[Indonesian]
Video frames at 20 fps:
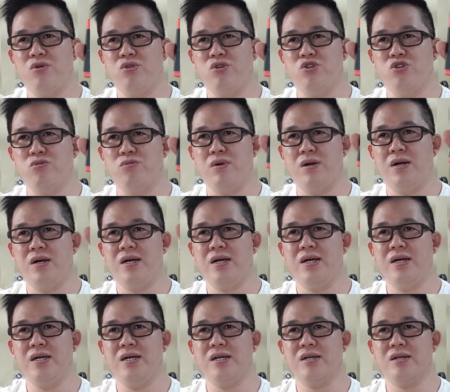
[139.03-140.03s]
uji
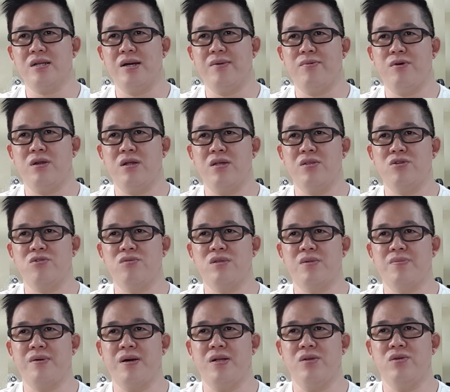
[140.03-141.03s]
coba laboratorium
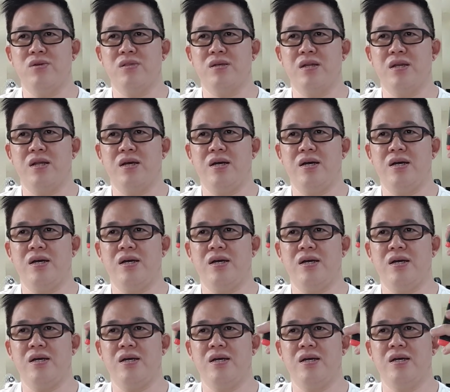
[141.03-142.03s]
terpadu yang
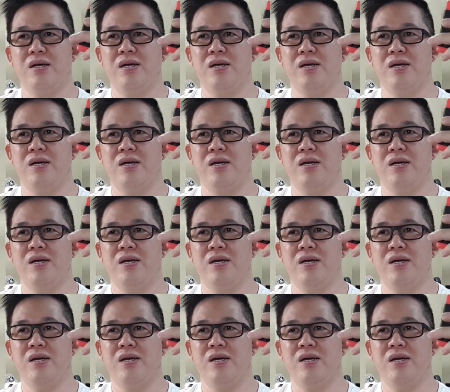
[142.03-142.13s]
telah